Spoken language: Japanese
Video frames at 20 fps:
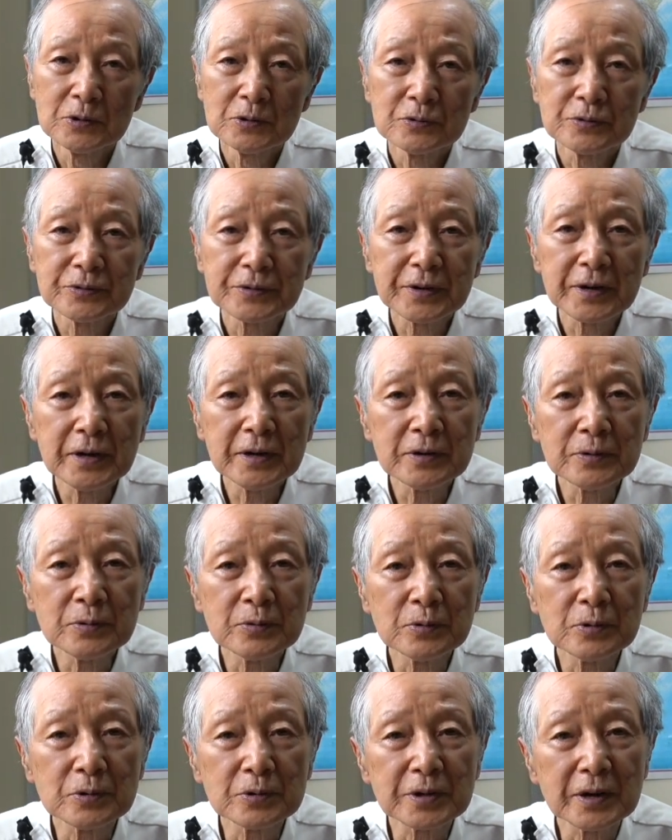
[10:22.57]
不健
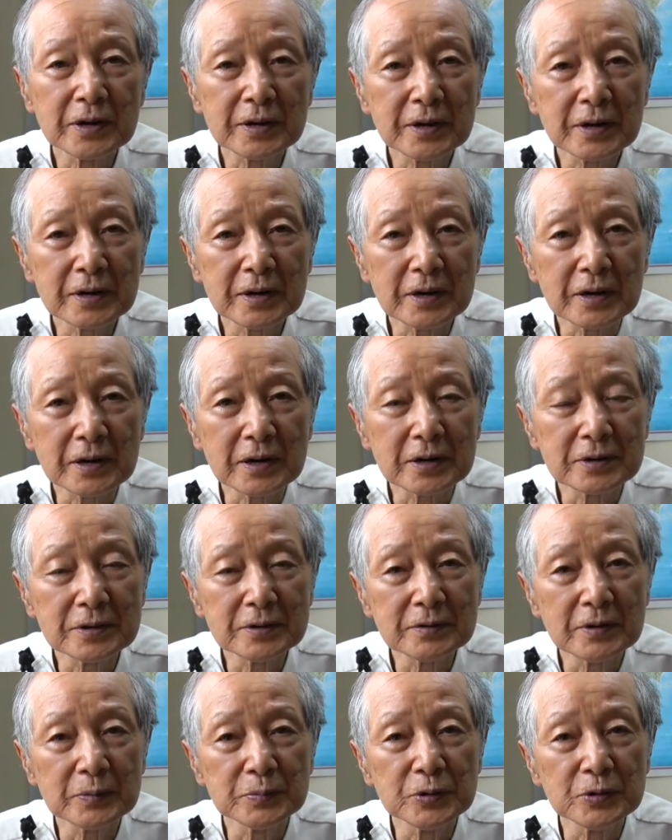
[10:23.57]
康だからある
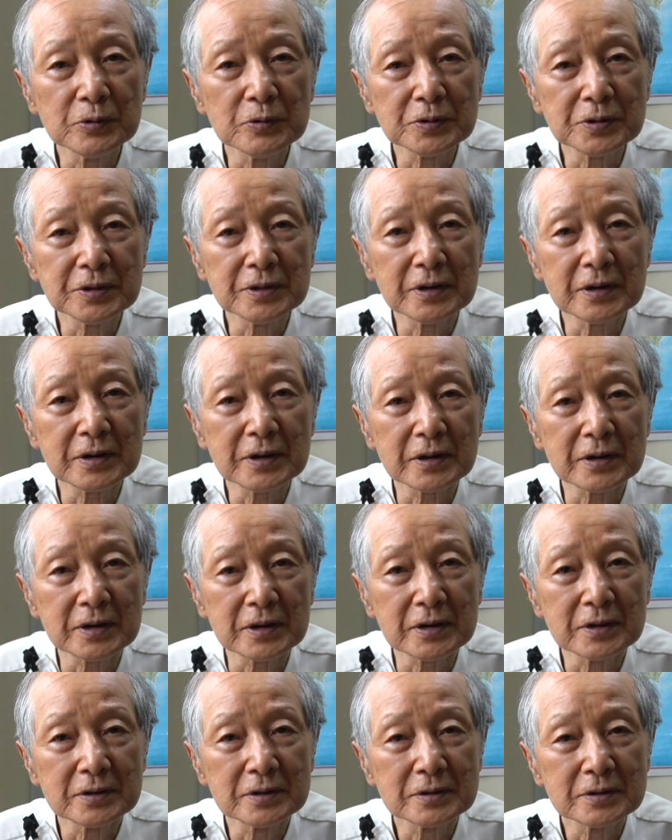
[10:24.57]
いは病気だか
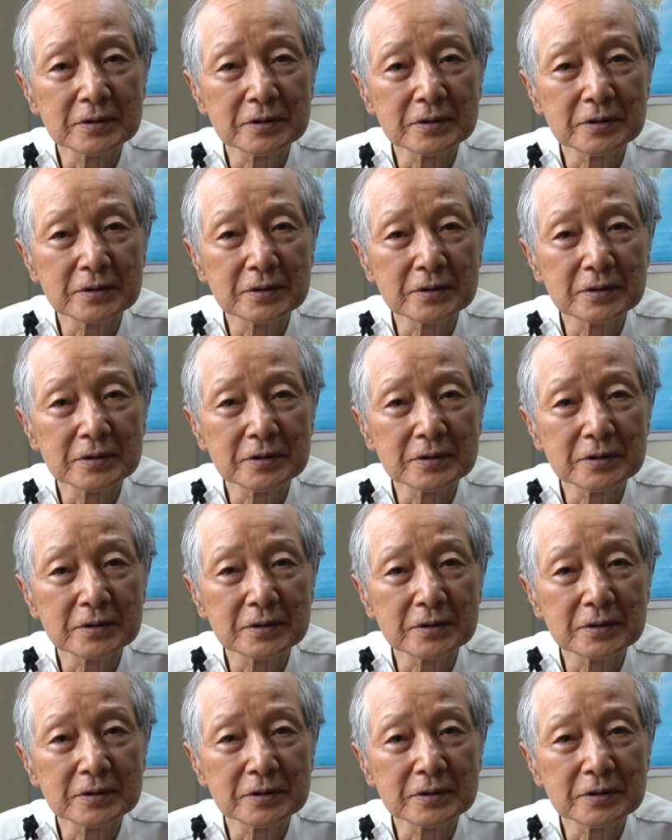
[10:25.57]
ら